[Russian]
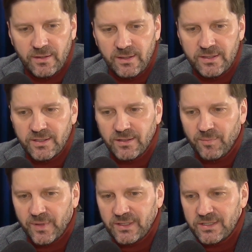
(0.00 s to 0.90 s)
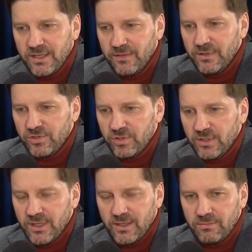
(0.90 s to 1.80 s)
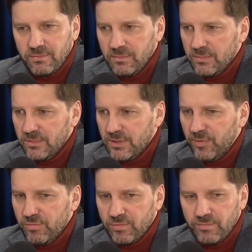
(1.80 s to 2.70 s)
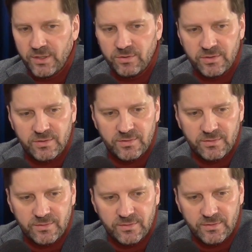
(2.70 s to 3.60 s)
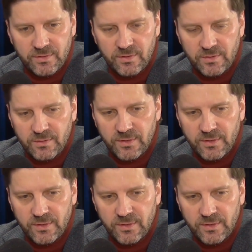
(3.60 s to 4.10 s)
летел Протасевич. Я не помню, боюсь э,